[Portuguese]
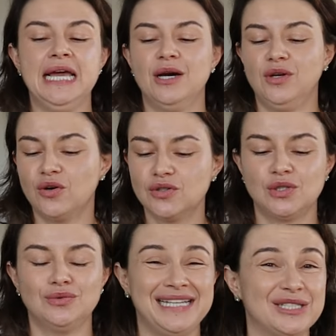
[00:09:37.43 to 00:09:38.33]
é um negócio
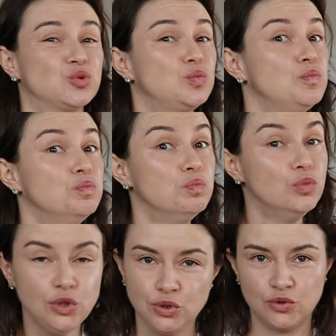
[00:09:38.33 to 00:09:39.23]
que eu testo
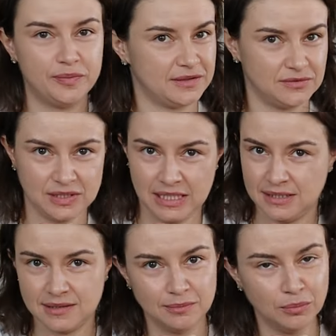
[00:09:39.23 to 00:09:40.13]
muito para
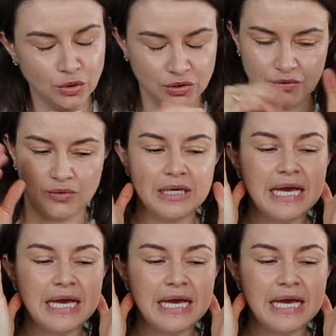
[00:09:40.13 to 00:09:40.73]
vocês, muito.